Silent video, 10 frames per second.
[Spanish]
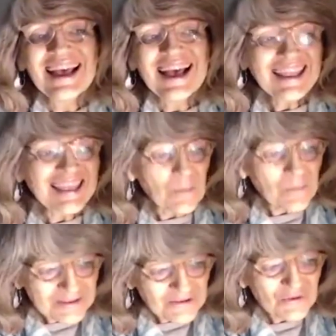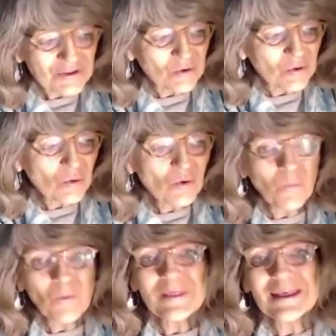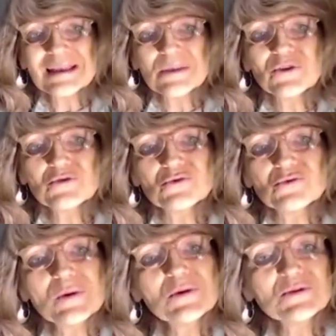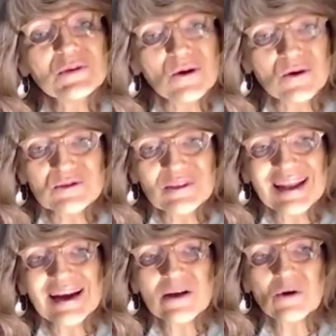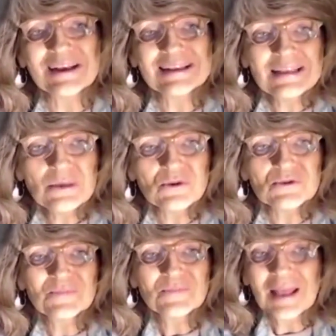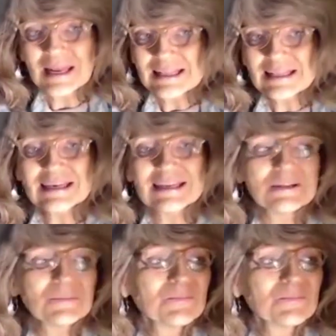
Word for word: hay espacios en donde uno pueda escribir sus sueños y los considerara colectivos en Internet.